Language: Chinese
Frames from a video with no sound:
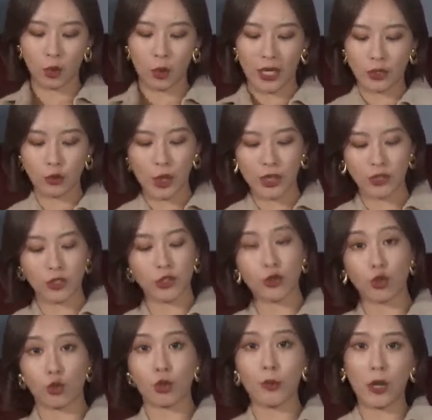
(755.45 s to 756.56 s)
的话，穿这
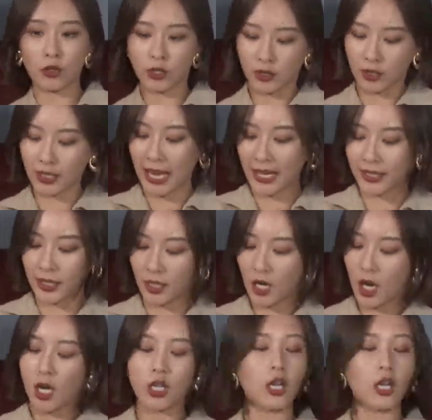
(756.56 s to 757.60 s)
种浴袍型的大衣，